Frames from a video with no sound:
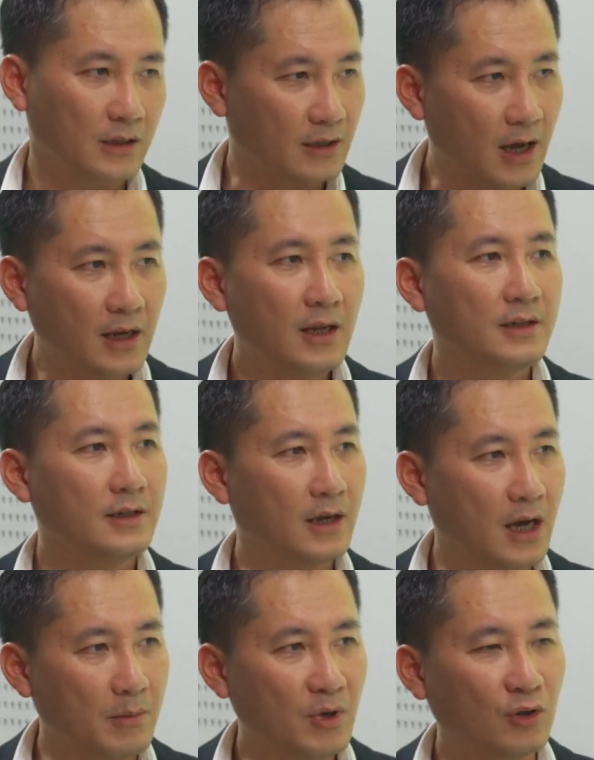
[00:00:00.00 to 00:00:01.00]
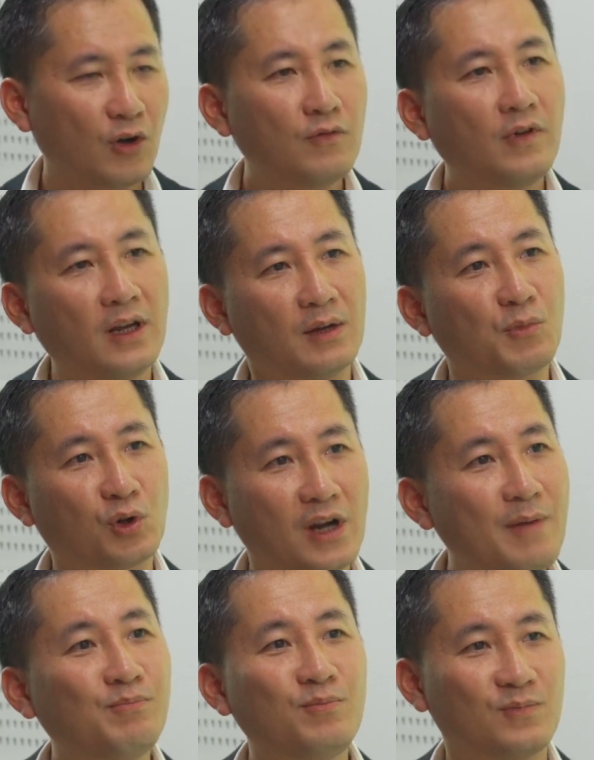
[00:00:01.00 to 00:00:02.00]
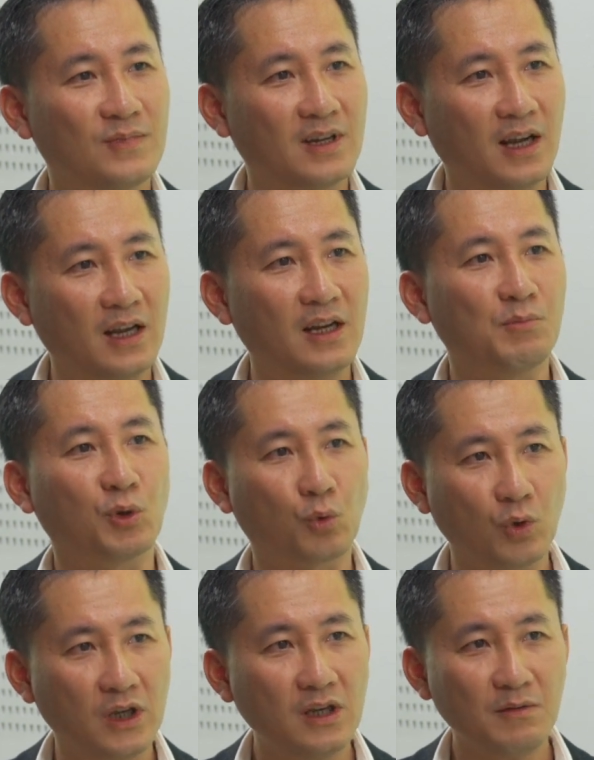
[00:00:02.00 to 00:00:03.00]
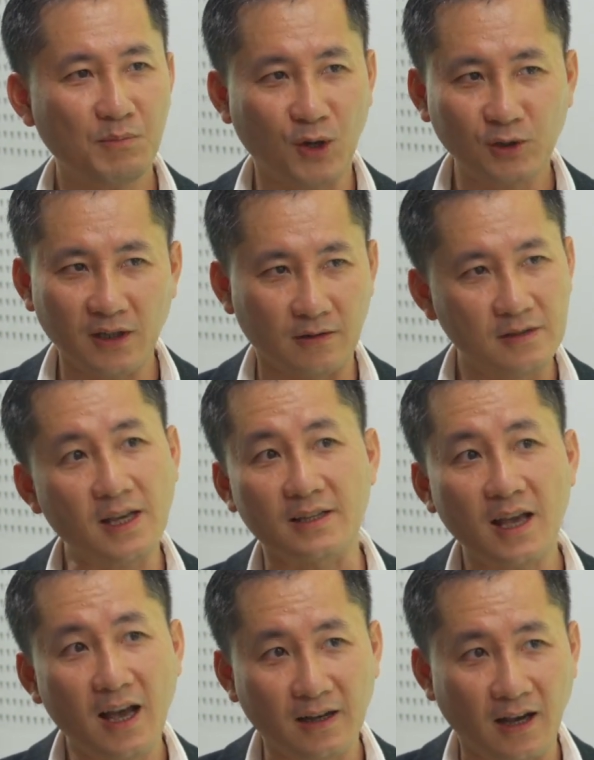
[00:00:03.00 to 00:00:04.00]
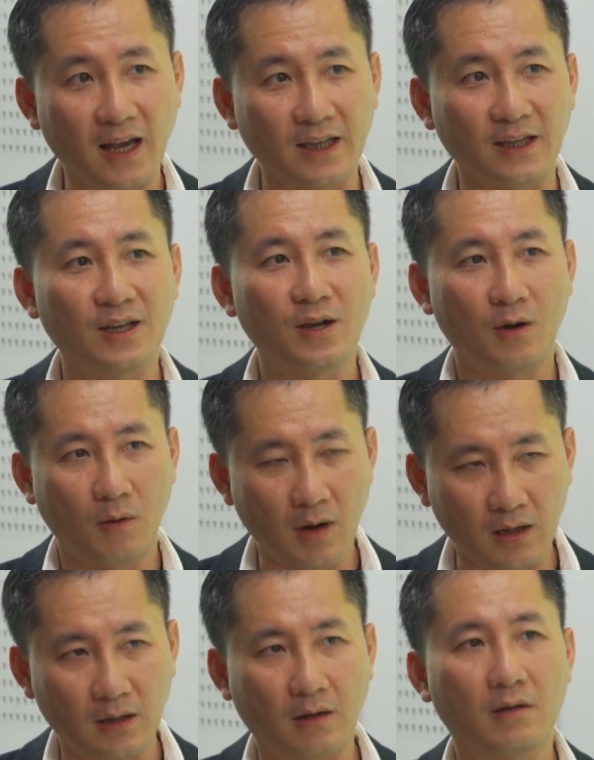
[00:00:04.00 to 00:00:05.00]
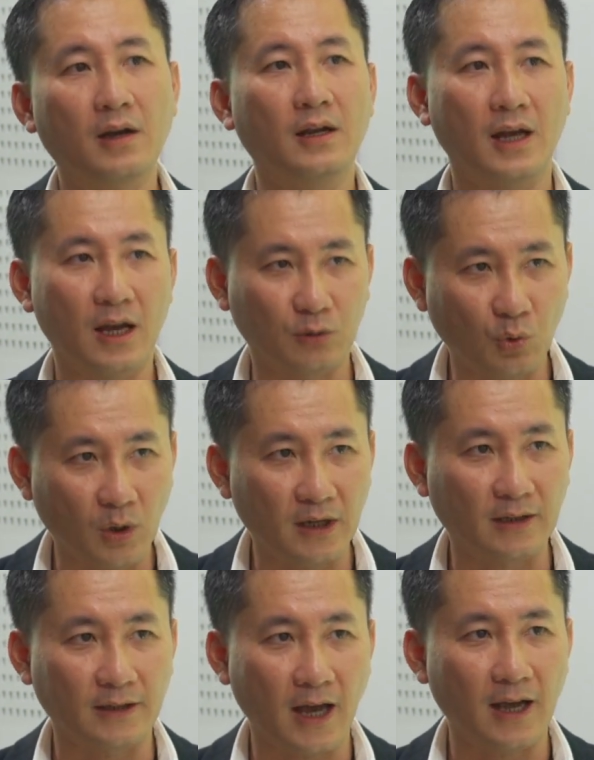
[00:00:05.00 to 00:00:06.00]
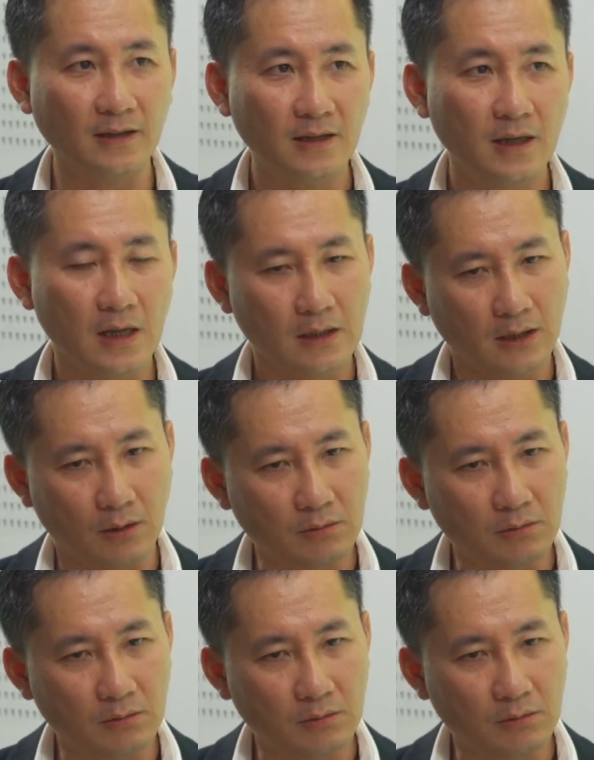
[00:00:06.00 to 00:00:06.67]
thì đấy là những cái mà nó không phải là một năm hay là một quý mà có thể nó ừ. xảy ra hàng ngày hoặc là có thể là hàng tuần hàng tháng thì